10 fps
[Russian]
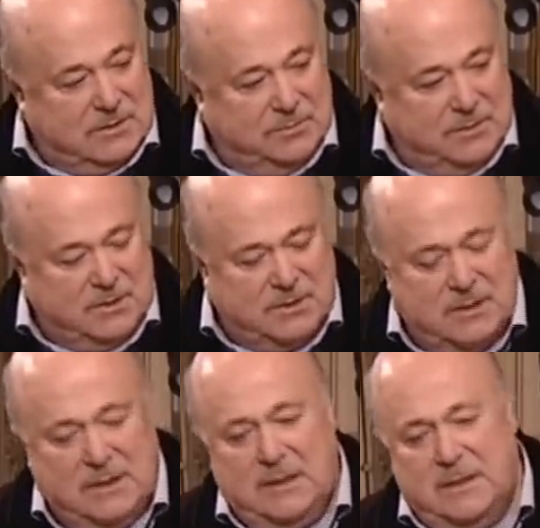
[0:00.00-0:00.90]

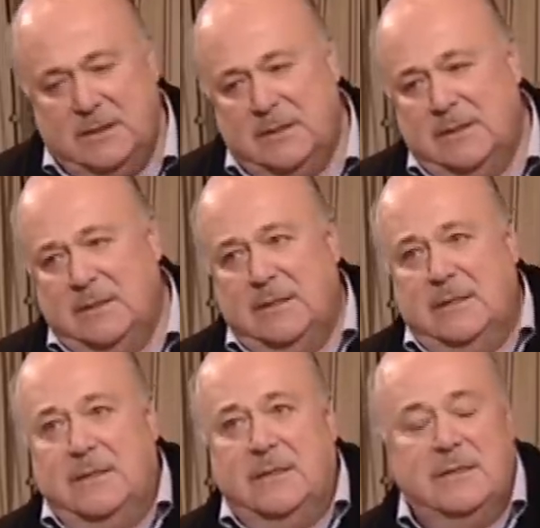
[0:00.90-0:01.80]
запрещали.
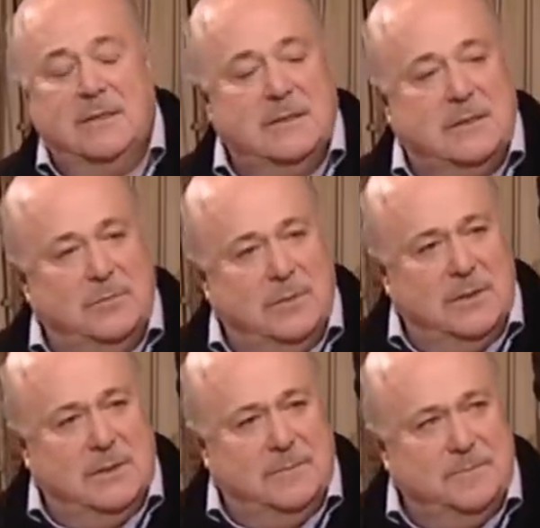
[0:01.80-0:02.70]
Э, это
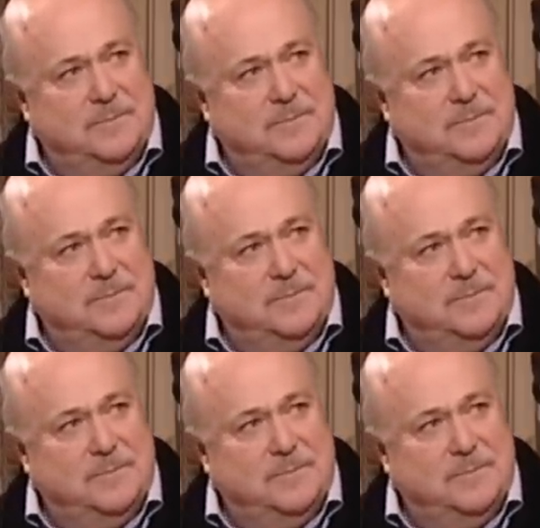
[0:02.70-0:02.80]
было